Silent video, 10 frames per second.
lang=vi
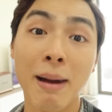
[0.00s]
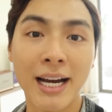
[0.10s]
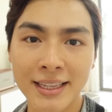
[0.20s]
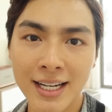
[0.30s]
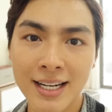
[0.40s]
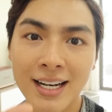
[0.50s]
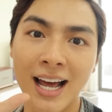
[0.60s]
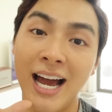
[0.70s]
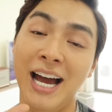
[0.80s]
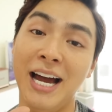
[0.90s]
3 cân tất
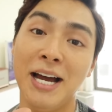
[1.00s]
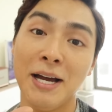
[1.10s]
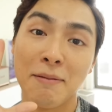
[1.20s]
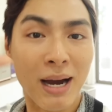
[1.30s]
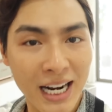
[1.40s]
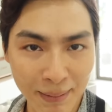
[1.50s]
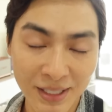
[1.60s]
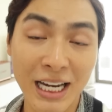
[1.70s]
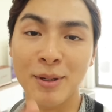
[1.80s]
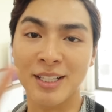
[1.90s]
là ba làm
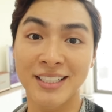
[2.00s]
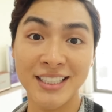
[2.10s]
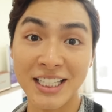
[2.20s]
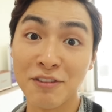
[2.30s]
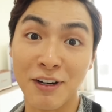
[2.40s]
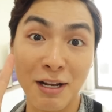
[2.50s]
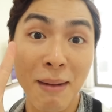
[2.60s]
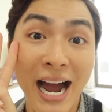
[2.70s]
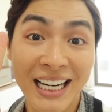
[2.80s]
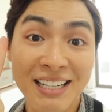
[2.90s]
tất cả mọi thứ nha chứ không phải là
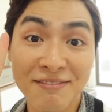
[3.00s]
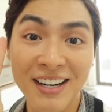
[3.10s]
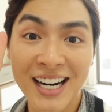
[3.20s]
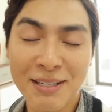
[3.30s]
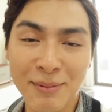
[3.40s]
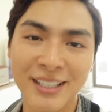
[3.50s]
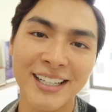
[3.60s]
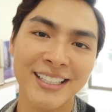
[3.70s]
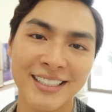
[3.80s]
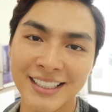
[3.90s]
ba cân vớ nha mọi
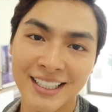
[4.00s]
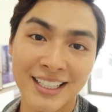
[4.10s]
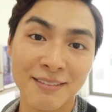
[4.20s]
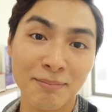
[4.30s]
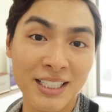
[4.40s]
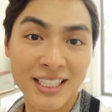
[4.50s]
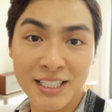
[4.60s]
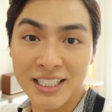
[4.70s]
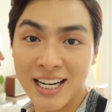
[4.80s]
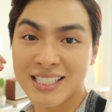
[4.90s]
người bây giờ
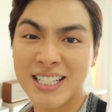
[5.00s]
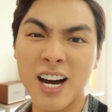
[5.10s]
thì let's